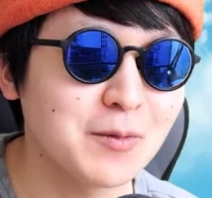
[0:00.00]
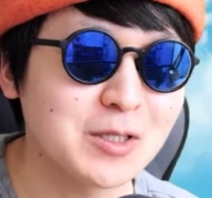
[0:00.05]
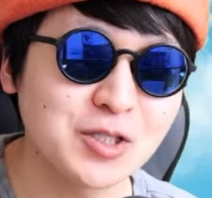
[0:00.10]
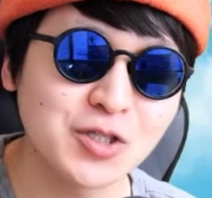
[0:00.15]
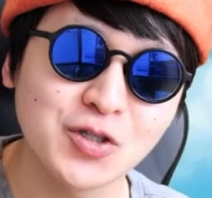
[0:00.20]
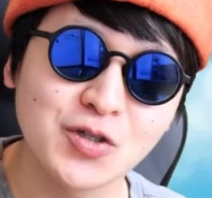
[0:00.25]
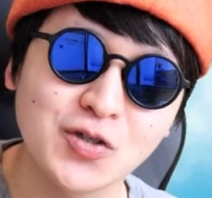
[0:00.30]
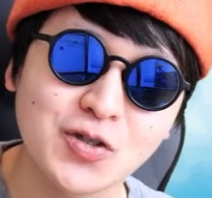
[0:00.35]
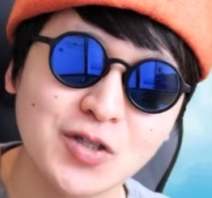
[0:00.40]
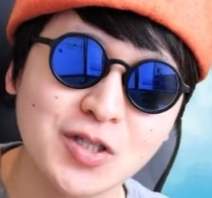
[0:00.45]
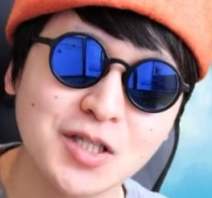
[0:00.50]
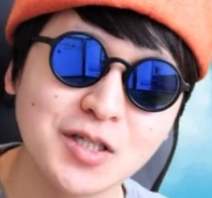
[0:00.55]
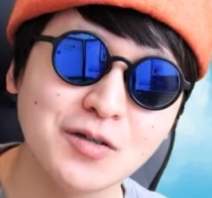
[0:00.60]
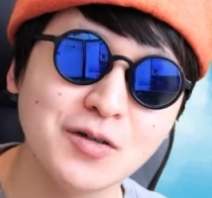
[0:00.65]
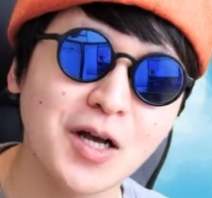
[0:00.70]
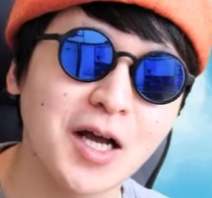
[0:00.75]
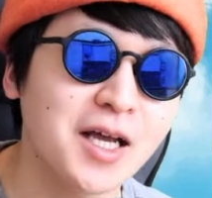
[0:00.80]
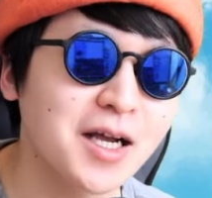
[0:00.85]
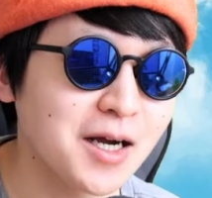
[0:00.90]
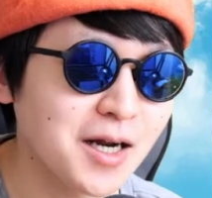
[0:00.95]
まあ、中2
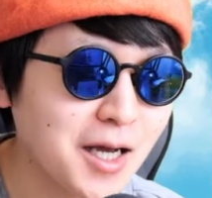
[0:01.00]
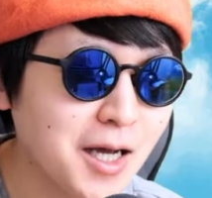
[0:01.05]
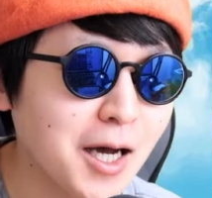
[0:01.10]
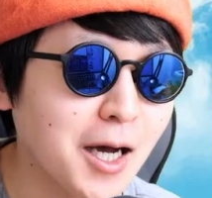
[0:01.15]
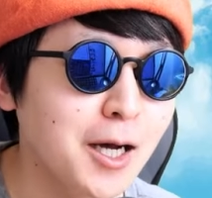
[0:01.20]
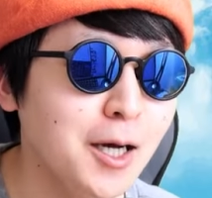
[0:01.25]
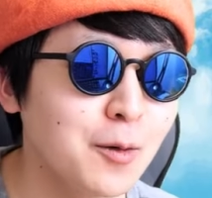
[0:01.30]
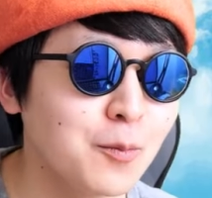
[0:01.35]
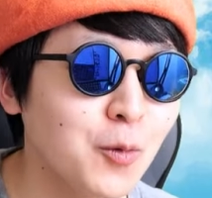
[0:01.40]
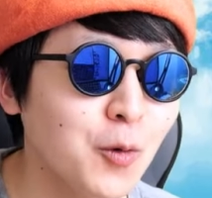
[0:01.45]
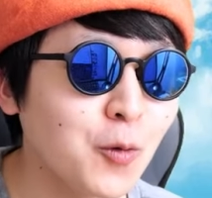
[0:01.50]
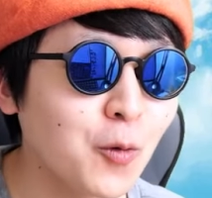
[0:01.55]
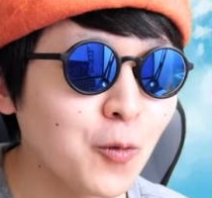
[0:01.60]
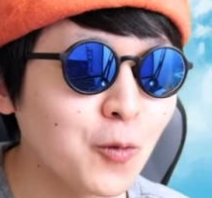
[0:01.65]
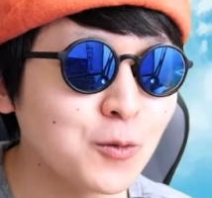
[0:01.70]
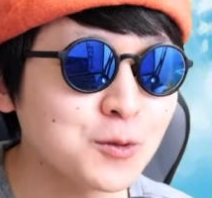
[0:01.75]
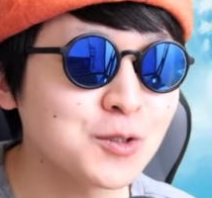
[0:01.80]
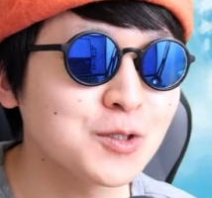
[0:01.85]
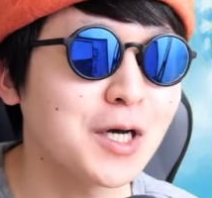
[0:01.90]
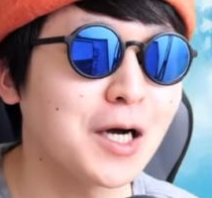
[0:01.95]
ぐらいからもう高
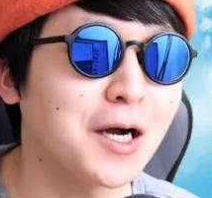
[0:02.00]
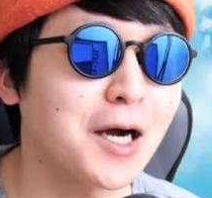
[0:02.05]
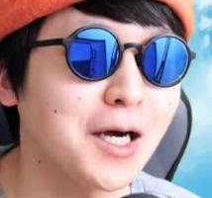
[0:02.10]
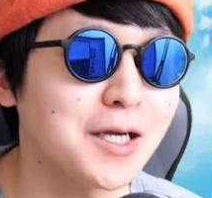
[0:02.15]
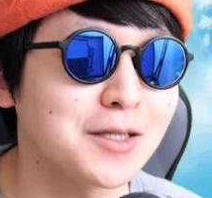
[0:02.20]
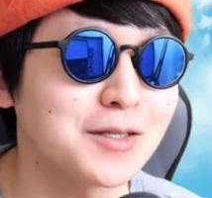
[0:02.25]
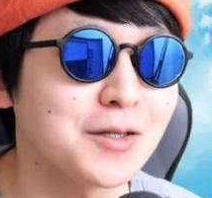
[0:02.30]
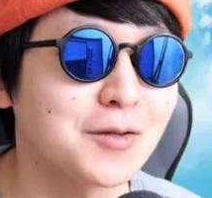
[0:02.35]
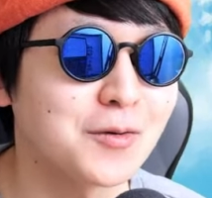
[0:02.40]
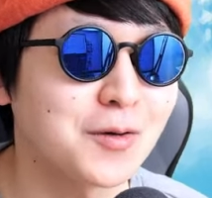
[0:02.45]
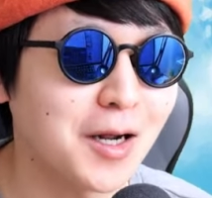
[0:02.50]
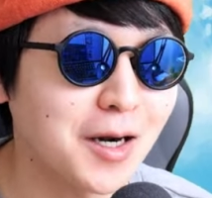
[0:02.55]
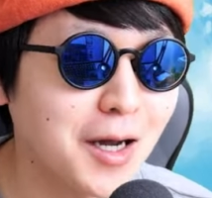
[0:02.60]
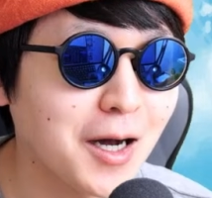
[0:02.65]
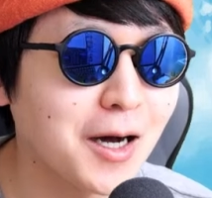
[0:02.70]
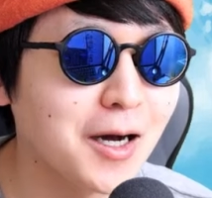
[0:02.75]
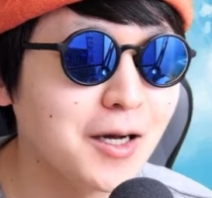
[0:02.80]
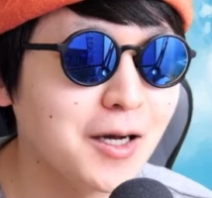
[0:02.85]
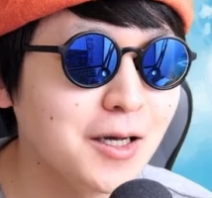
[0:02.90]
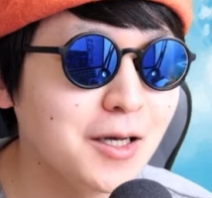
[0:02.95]
校数学入ってるか
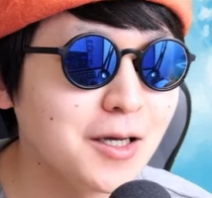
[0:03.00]
ら